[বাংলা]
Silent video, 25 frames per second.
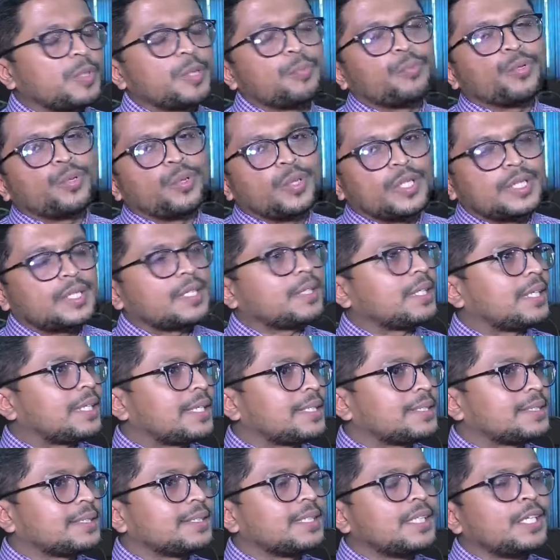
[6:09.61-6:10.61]
পিপল এটা
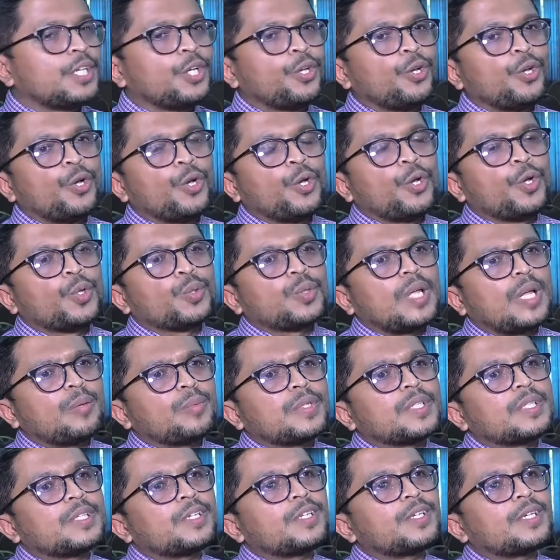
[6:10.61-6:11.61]
দেখেছে তো
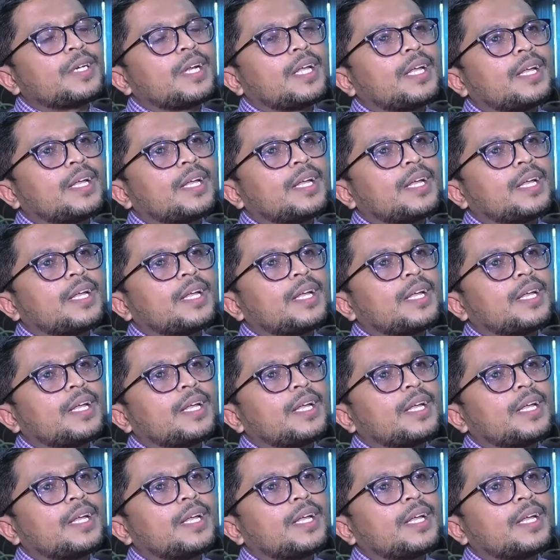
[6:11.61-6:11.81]
আমাদের